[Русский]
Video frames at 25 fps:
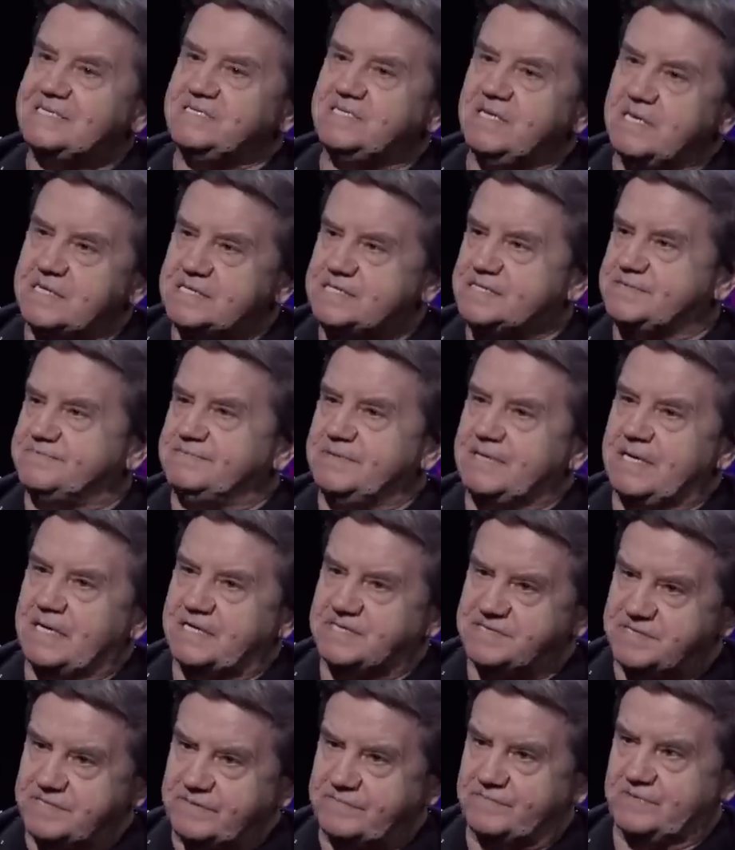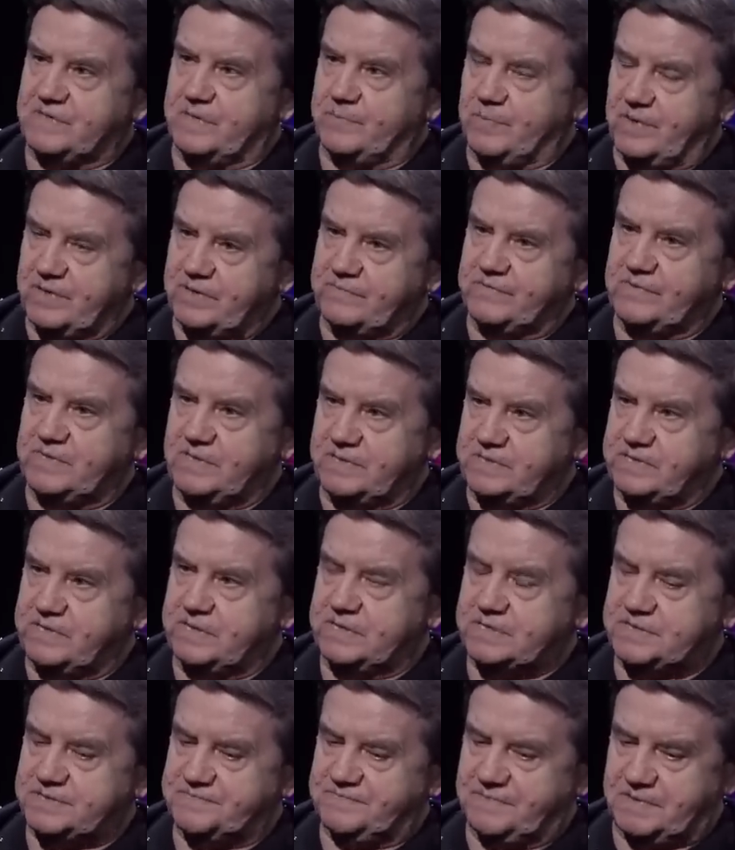действия, активные боевые
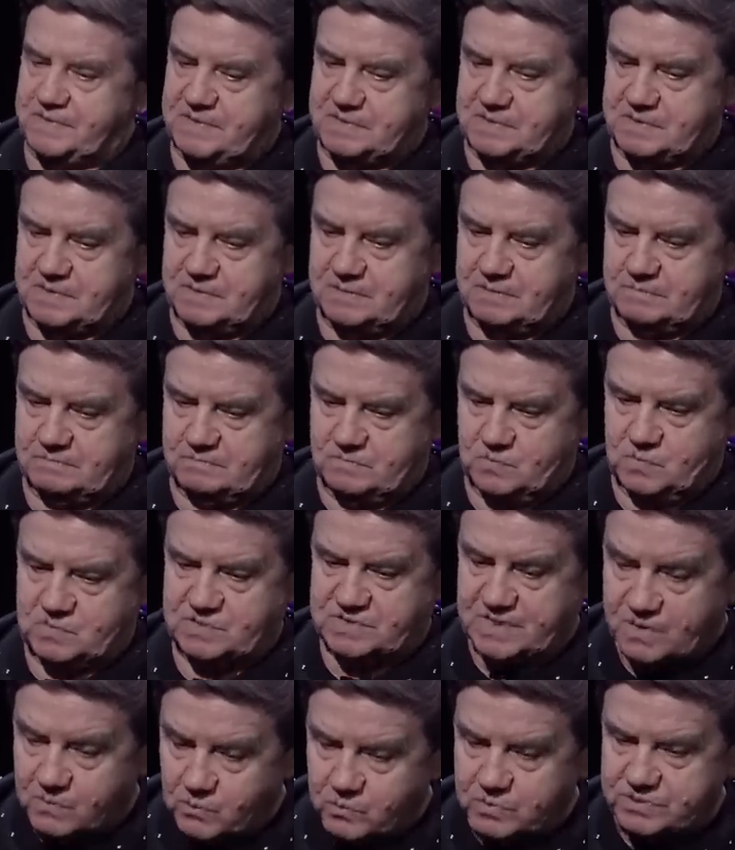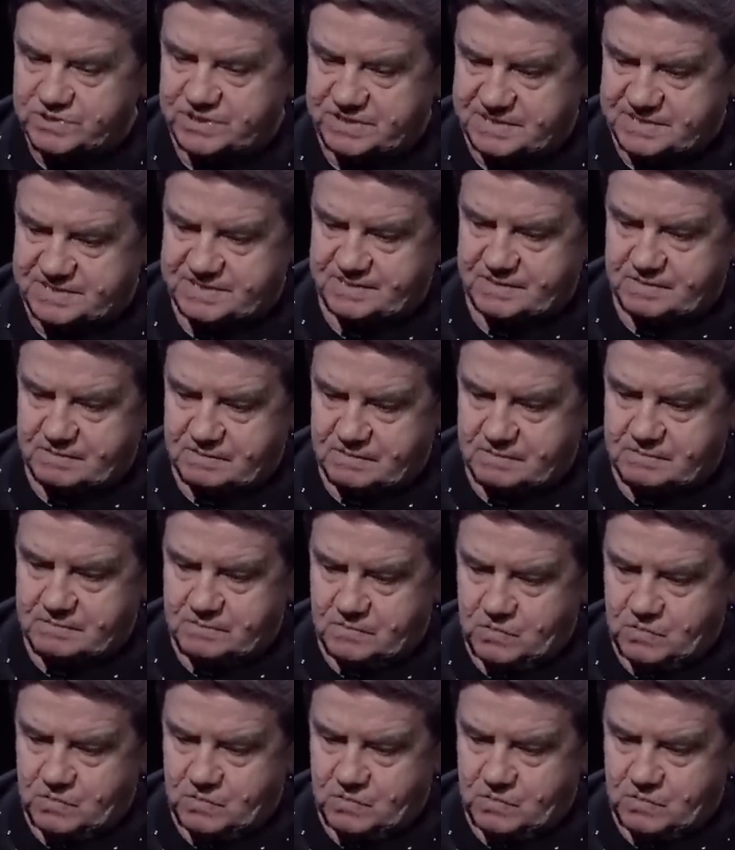действия закончатся